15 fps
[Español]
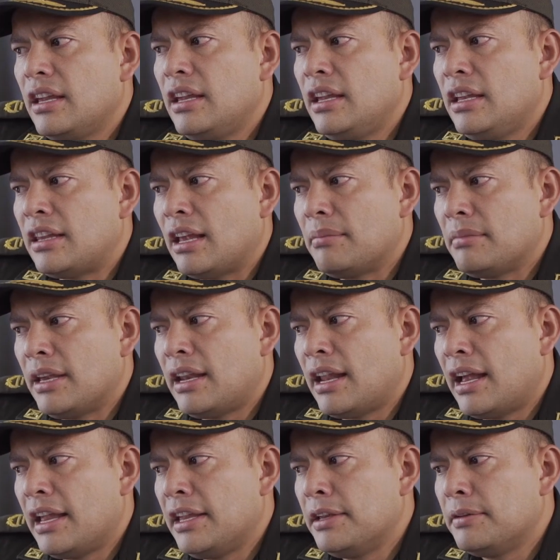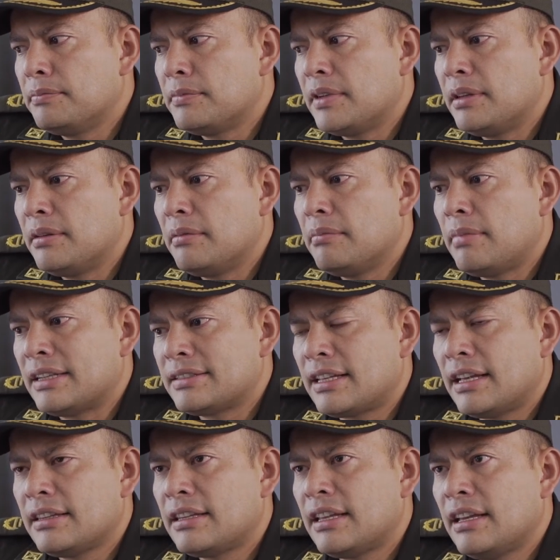y también hay
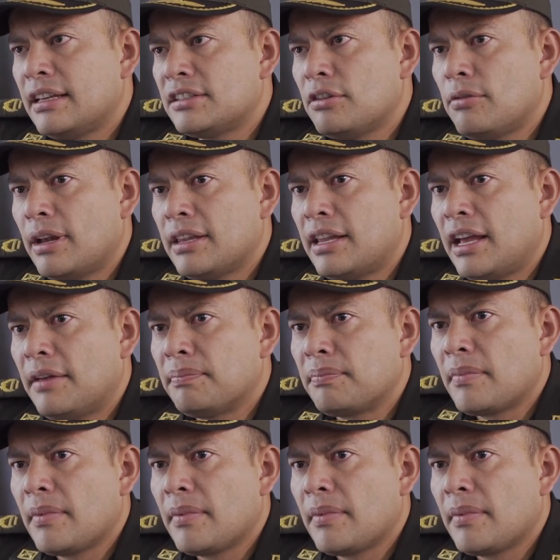bastante desigualdad,